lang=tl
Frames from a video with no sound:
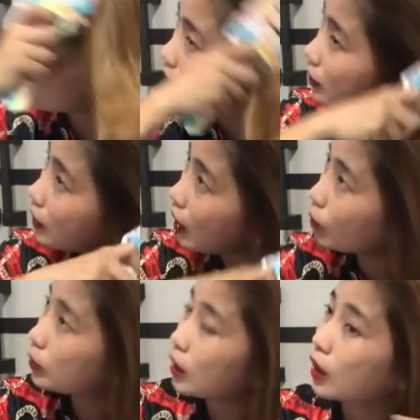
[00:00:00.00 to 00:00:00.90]
hindi na
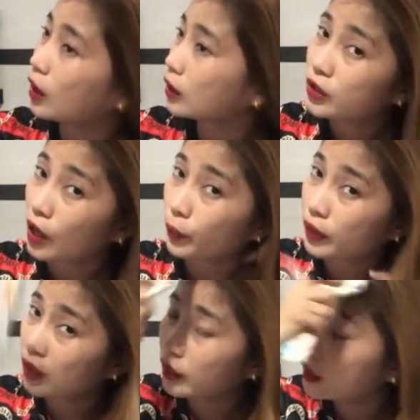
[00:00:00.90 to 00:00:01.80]
ako
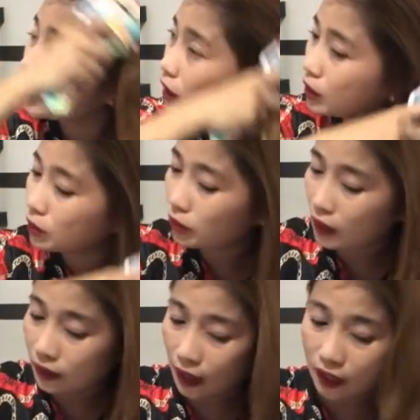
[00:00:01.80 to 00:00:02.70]
nag-shower ng hair
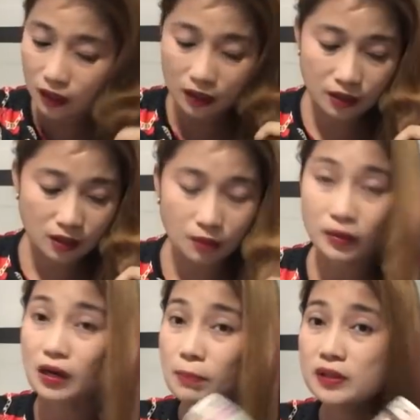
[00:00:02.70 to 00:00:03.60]
laloga dahil naniging
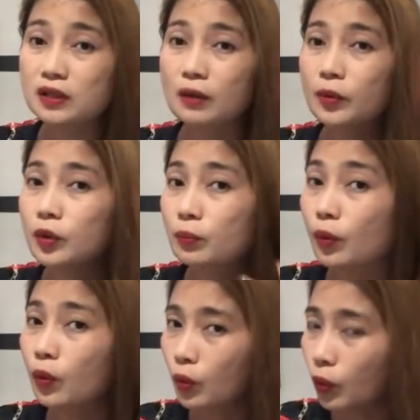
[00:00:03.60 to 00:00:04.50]
manipis na naman yung buhok